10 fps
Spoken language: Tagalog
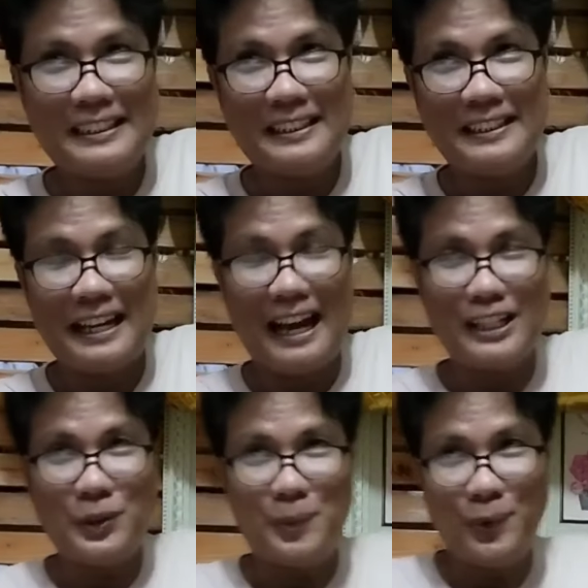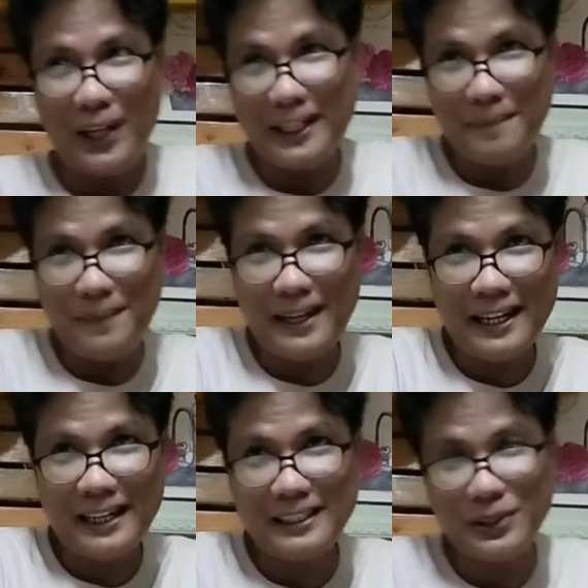nakasumpong ka ng
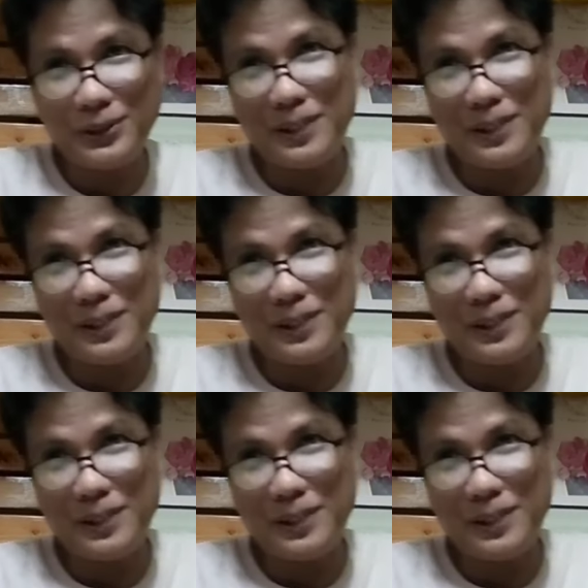biyaya sa Diyos,